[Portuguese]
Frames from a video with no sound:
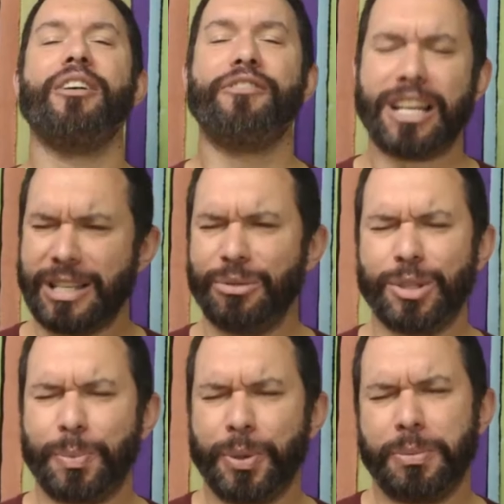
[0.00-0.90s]
Façam
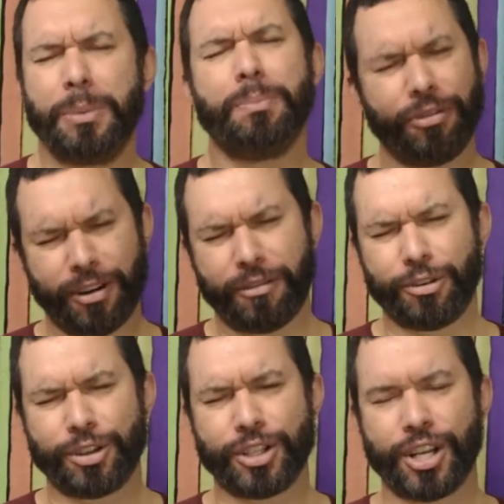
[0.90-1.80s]
isso por mim, por
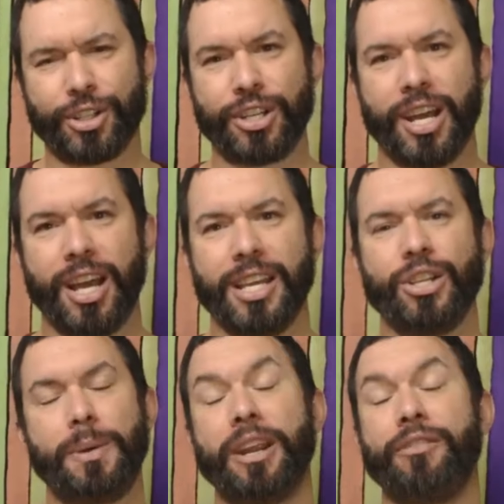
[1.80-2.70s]
favor, gente. E eu
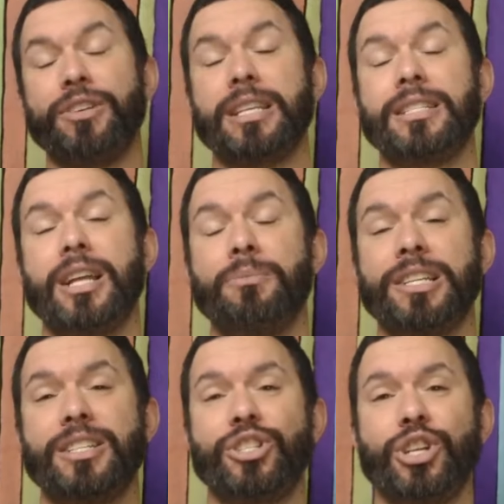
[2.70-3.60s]
espero que vocês tenham me
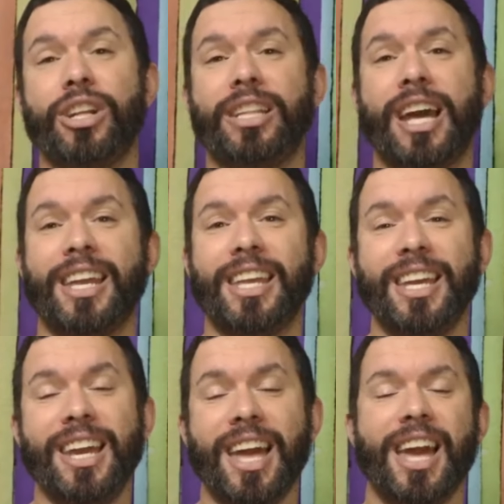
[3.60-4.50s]
assistido até
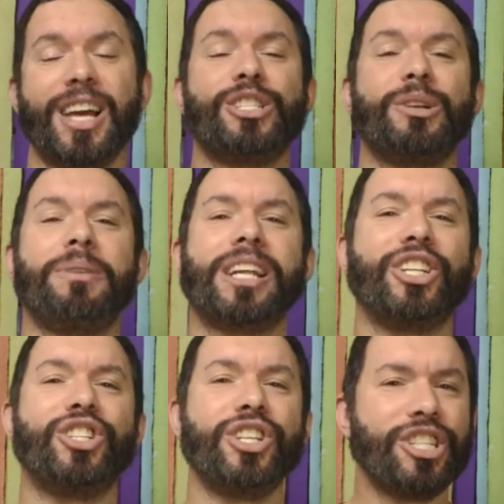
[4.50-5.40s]
aqui. Eu sou
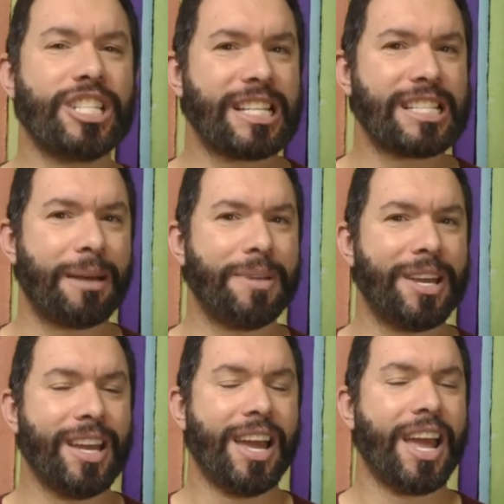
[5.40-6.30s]
Marquetito e já
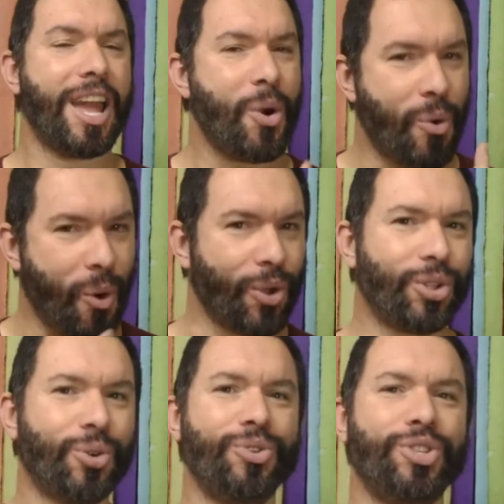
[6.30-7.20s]
sabem, eu
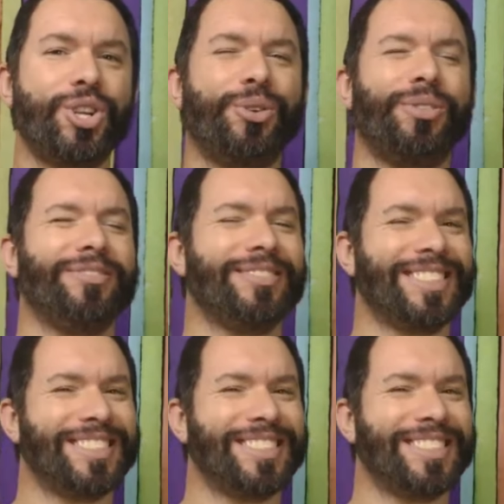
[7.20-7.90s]
conto contigo.